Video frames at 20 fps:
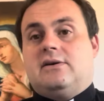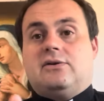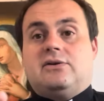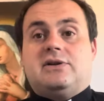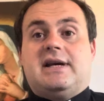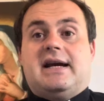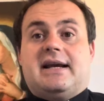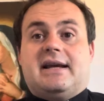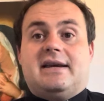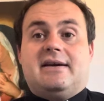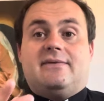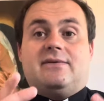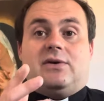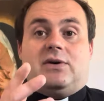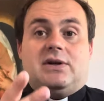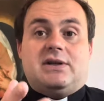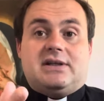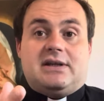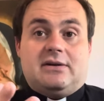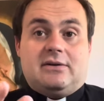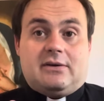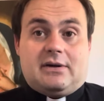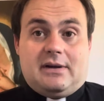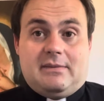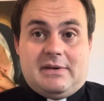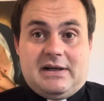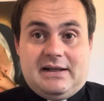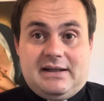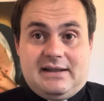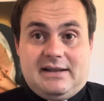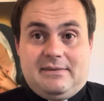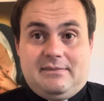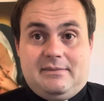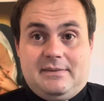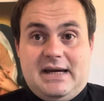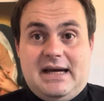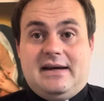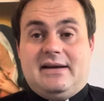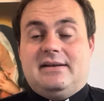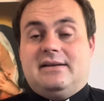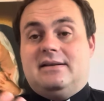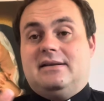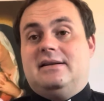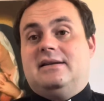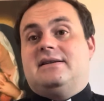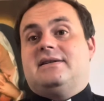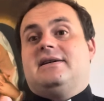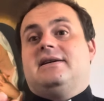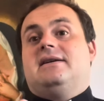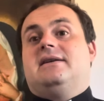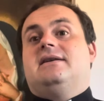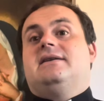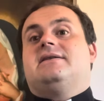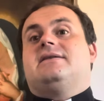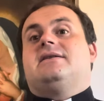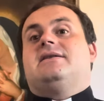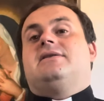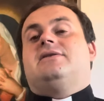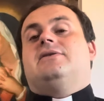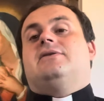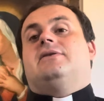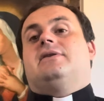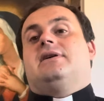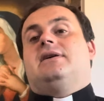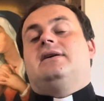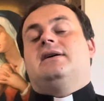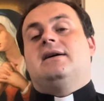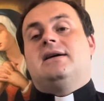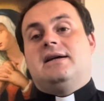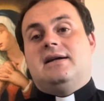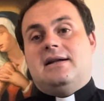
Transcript: così anche voi se non rimanete in me, dice il Signore.